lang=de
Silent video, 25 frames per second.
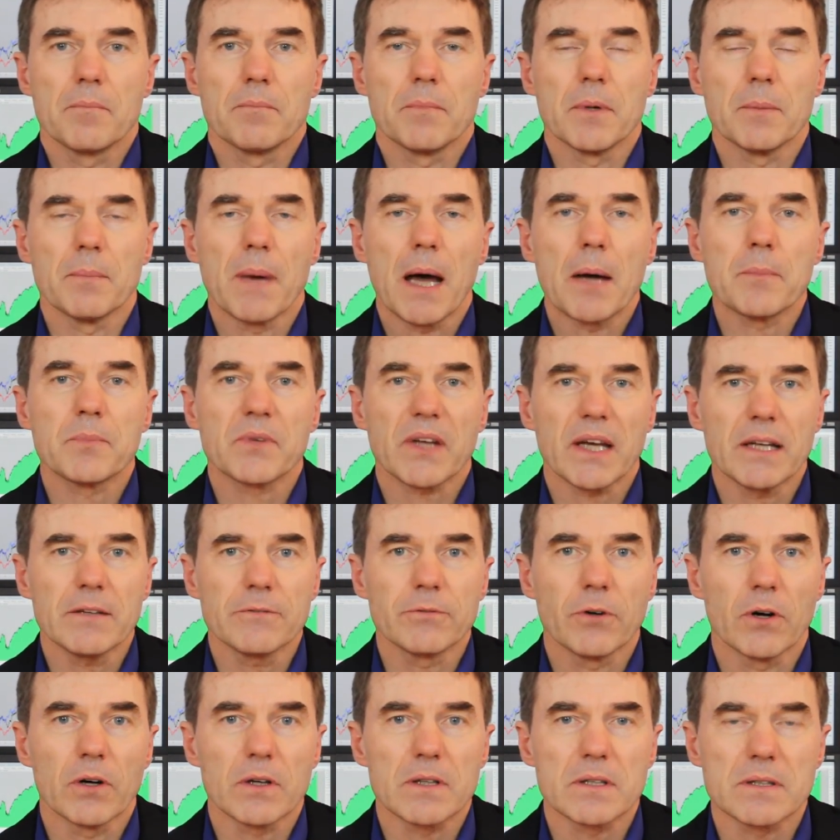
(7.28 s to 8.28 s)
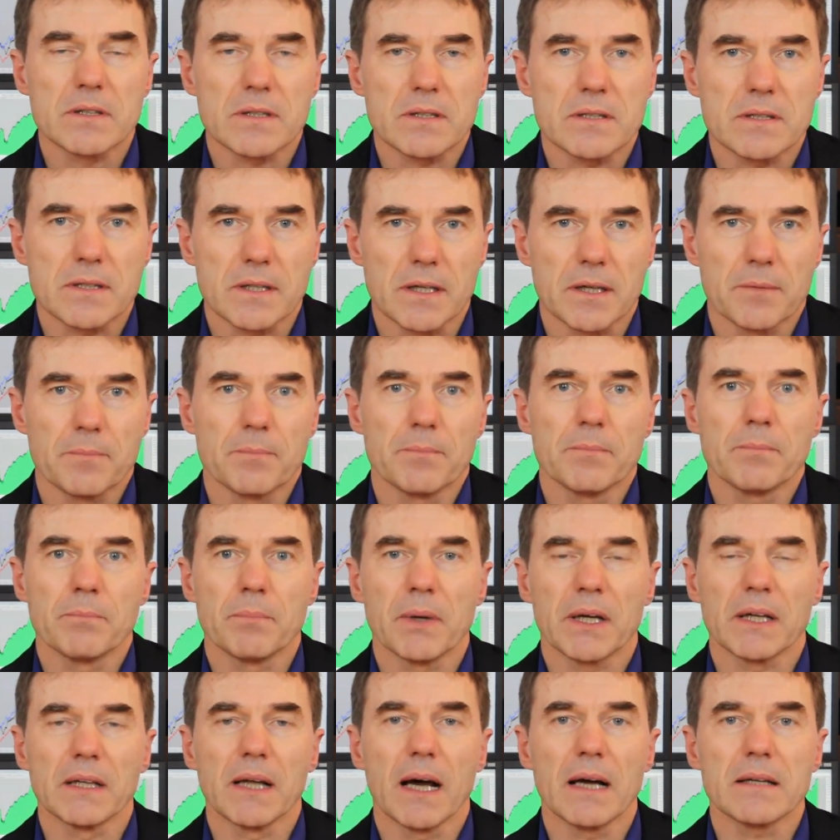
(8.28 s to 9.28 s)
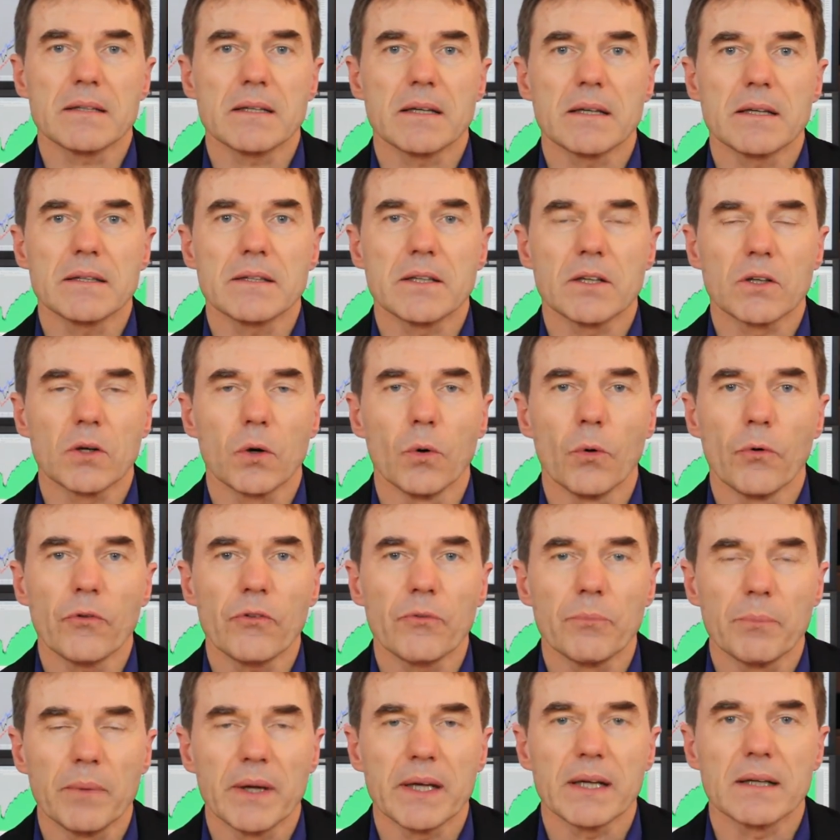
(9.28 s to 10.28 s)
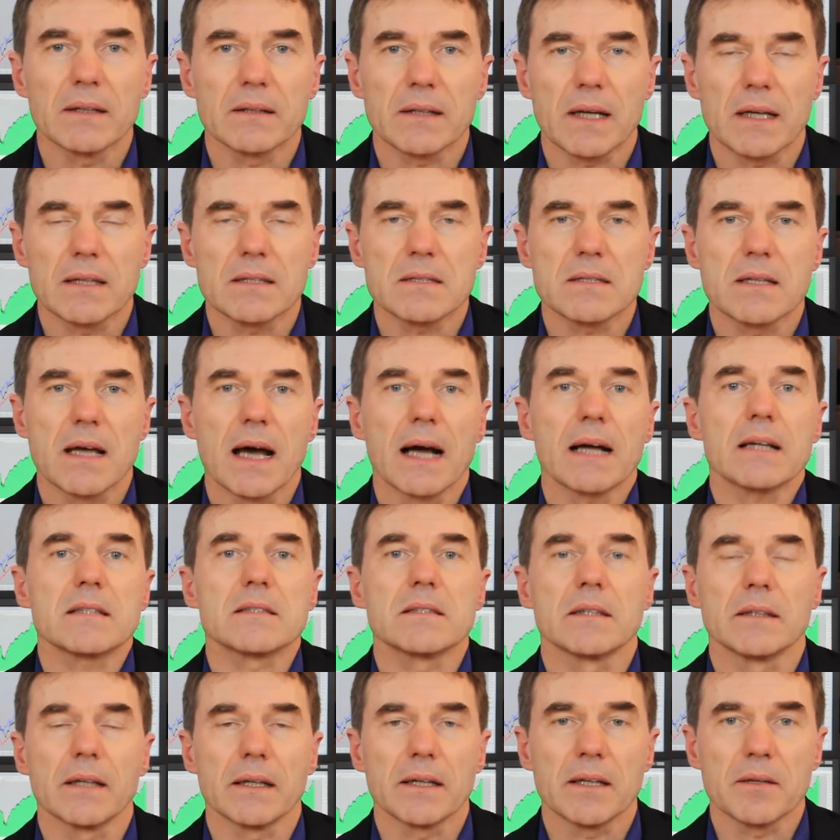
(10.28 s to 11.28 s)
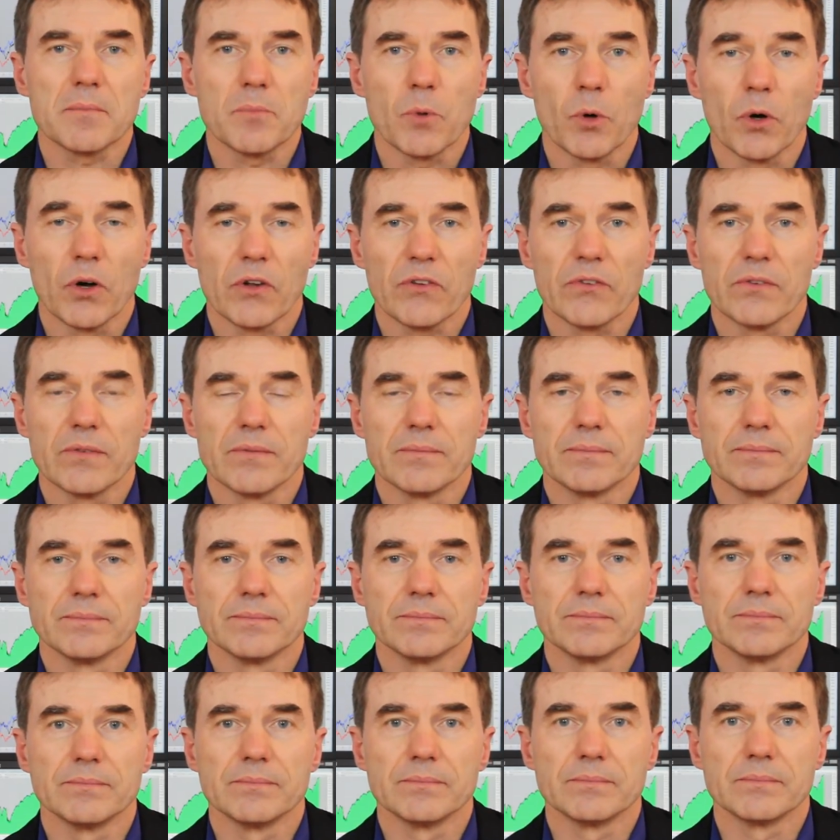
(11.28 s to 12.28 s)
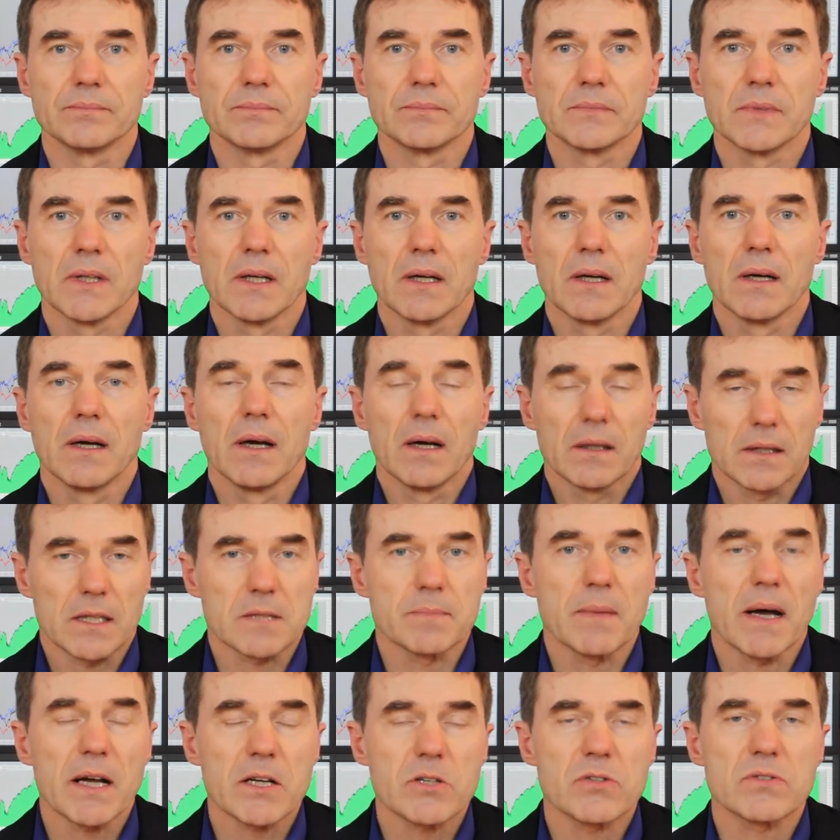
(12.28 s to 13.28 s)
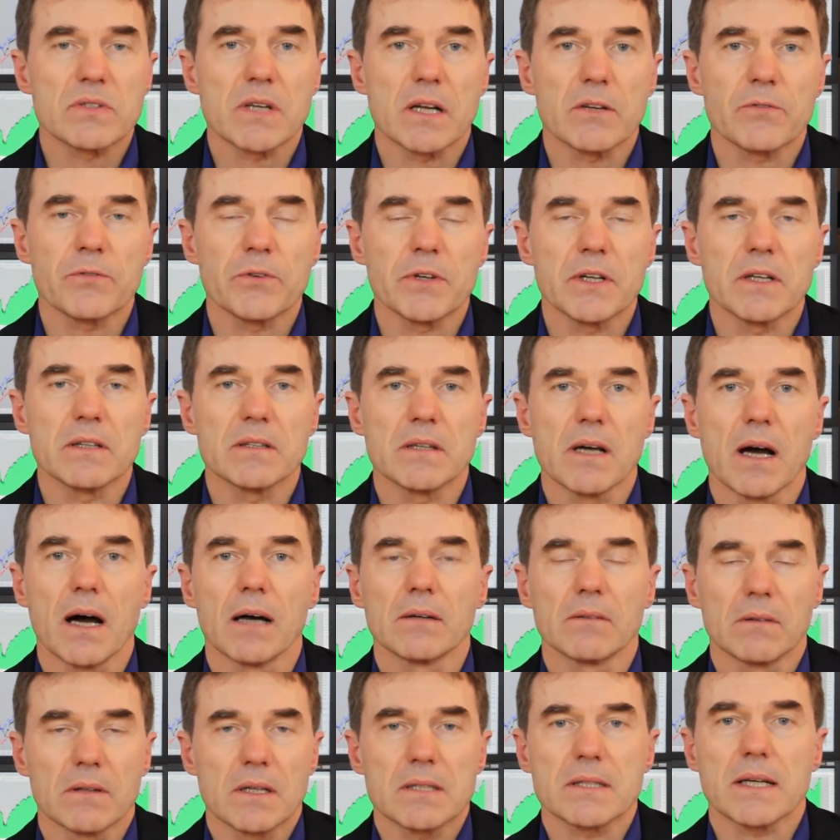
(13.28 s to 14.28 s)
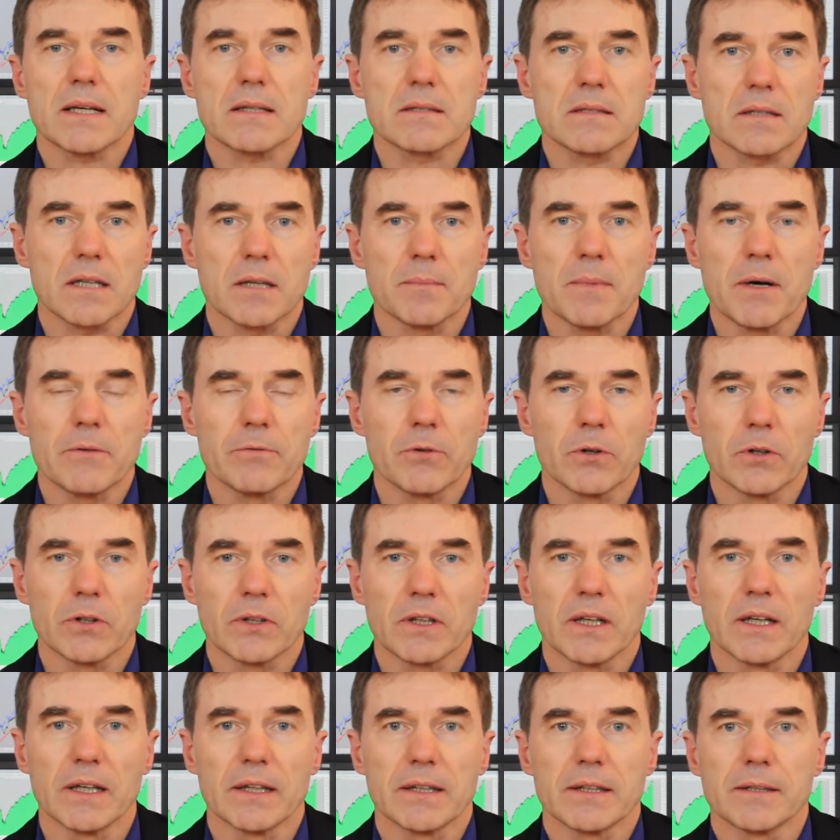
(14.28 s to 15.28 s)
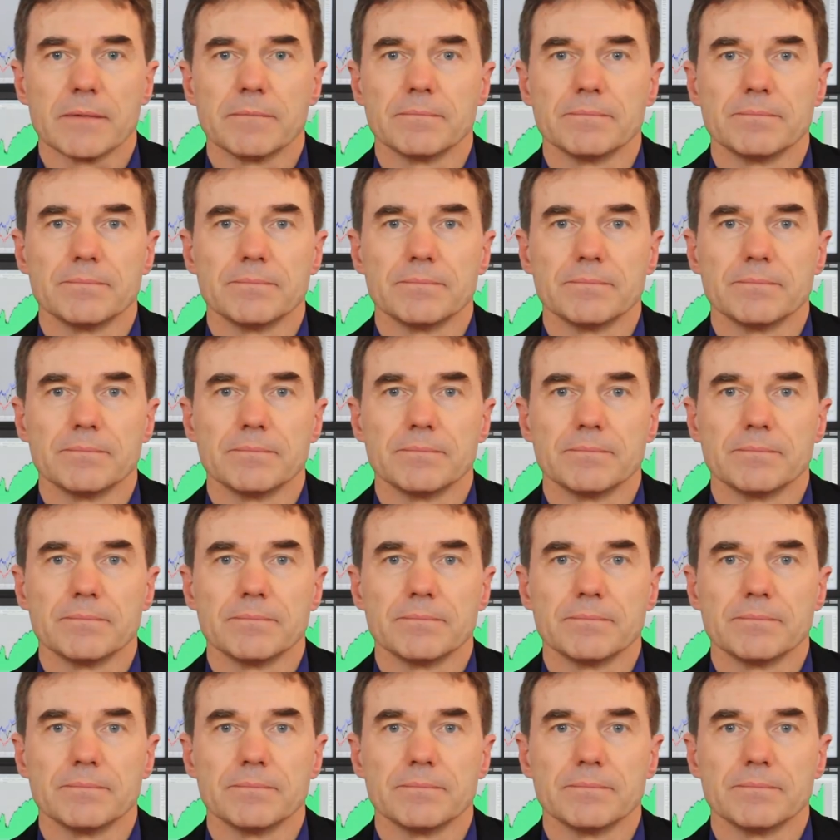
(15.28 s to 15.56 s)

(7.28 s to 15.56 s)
Mit meinem Trendfolgesystem begleite ich die großen Megatrends der Aktien an den Börsen. Das mache ich schon seit vielen Jahren und das extrem erfolgreich.